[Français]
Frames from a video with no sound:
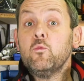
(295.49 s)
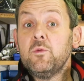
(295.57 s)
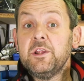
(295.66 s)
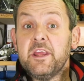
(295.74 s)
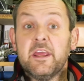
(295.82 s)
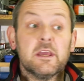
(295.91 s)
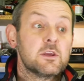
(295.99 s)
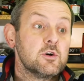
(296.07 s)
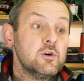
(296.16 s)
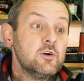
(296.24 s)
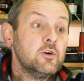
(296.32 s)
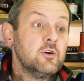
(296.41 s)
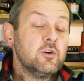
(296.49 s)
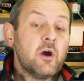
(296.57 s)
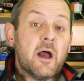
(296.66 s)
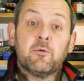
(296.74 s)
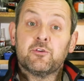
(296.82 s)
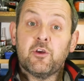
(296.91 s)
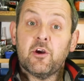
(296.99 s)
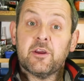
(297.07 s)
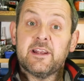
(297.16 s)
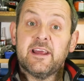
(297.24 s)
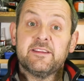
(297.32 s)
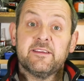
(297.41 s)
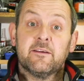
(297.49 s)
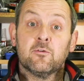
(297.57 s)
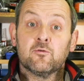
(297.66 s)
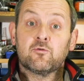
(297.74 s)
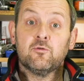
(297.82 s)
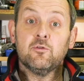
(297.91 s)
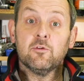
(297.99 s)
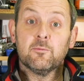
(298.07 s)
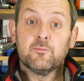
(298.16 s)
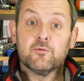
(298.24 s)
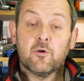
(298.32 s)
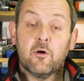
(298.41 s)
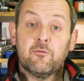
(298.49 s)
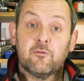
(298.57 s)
oublier qu'un moteur il a été conçu pour euh,